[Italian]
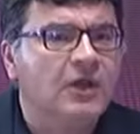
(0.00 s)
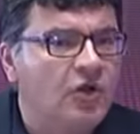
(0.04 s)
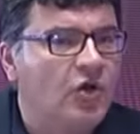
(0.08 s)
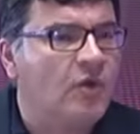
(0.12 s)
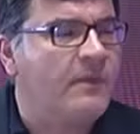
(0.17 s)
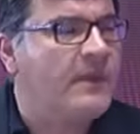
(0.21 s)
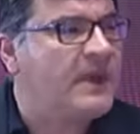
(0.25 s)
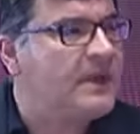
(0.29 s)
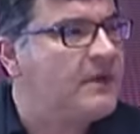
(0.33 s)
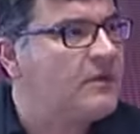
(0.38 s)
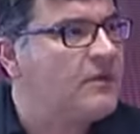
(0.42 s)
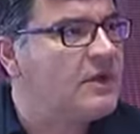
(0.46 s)

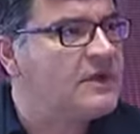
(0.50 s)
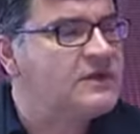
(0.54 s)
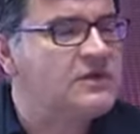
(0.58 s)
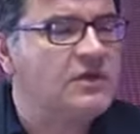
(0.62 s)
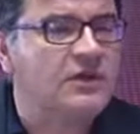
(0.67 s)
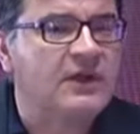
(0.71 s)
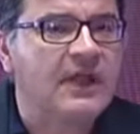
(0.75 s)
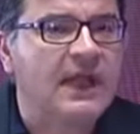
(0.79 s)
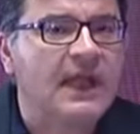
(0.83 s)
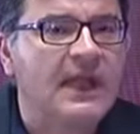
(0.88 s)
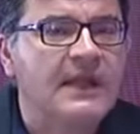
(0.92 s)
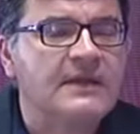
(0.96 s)
come in
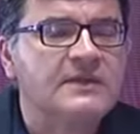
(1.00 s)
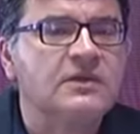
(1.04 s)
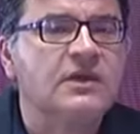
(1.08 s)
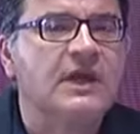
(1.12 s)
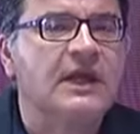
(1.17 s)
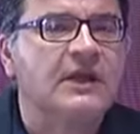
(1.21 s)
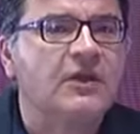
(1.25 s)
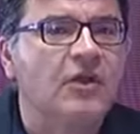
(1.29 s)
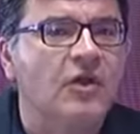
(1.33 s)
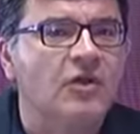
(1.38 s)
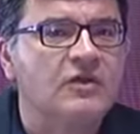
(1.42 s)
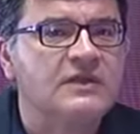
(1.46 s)
questo caso
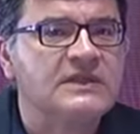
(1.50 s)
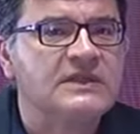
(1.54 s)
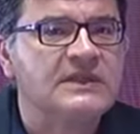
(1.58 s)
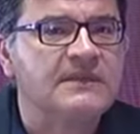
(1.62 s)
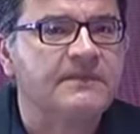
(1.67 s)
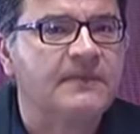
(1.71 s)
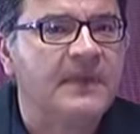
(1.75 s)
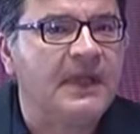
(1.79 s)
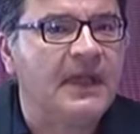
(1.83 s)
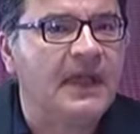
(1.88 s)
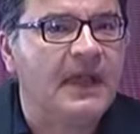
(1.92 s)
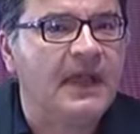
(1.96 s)
la
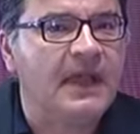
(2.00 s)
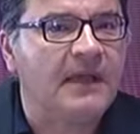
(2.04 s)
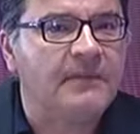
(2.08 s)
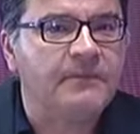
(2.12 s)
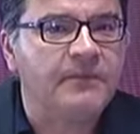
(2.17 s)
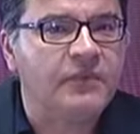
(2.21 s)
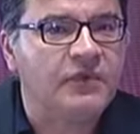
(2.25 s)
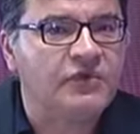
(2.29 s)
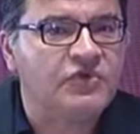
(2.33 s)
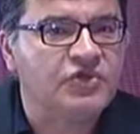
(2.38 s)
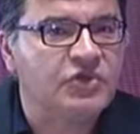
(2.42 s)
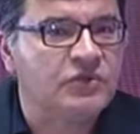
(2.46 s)
Consip ha
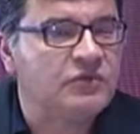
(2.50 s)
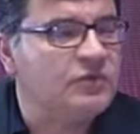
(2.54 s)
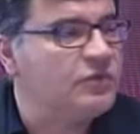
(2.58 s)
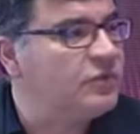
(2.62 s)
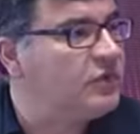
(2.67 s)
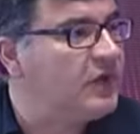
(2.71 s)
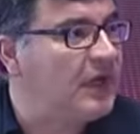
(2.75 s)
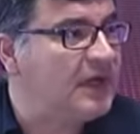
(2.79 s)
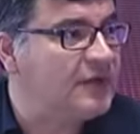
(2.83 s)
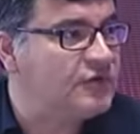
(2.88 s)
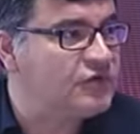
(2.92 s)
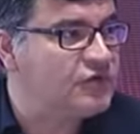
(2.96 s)

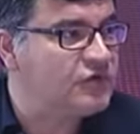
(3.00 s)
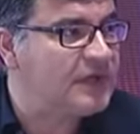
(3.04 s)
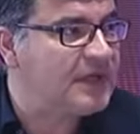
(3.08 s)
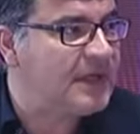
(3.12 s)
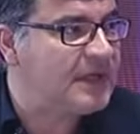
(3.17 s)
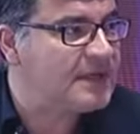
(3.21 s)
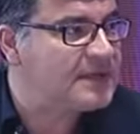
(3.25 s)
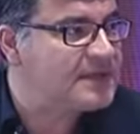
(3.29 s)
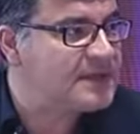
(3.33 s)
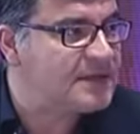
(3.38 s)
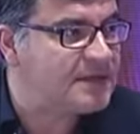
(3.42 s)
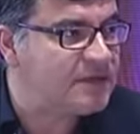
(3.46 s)
proceduto
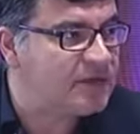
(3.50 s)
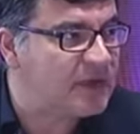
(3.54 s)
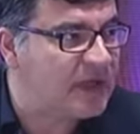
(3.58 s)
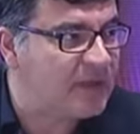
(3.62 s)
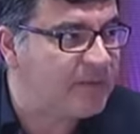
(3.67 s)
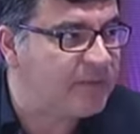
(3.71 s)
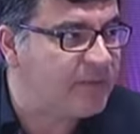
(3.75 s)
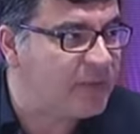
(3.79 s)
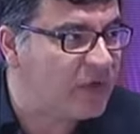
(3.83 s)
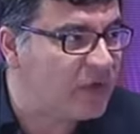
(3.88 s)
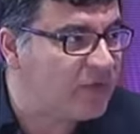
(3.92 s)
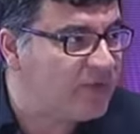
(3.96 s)

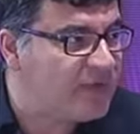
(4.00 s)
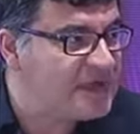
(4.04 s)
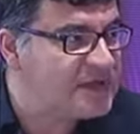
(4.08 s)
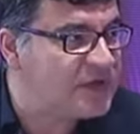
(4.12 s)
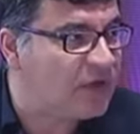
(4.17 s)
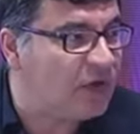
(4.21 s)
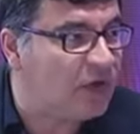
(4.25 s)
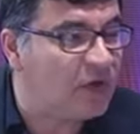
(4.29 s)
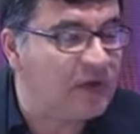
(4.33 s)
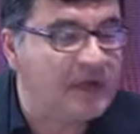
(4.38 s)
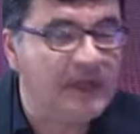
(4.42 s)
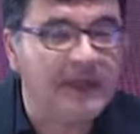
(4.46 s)
all'aggiudicazione
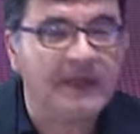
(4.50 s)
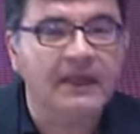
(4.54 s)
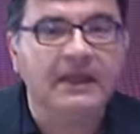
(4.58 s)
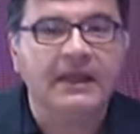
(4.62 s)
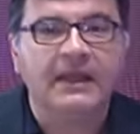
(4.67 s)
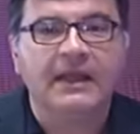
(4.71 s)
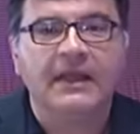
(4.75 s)
provvisoria